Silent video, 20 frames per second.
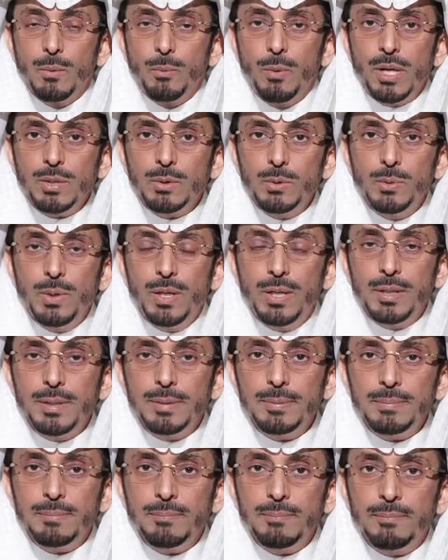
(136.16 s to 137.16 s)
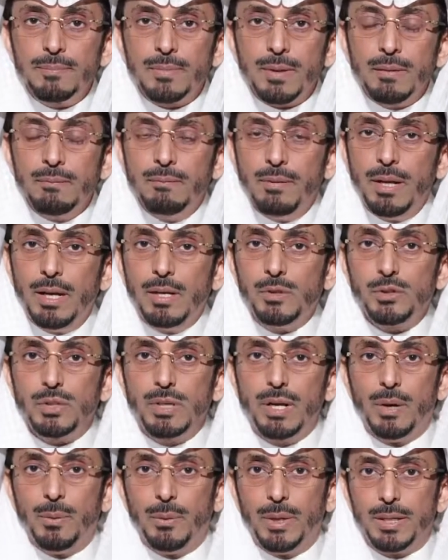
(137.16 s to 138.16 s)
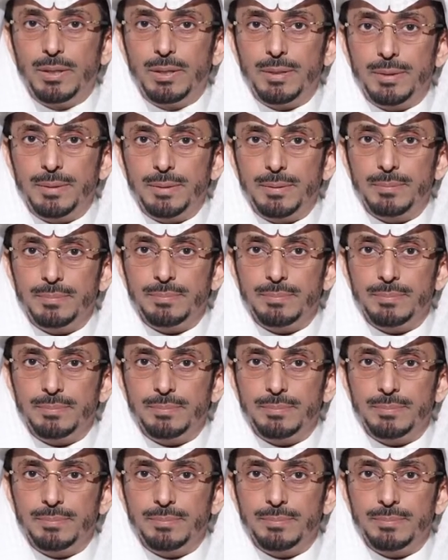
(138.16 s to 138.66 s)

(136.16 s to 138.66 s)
وقتها في العشر الأواخر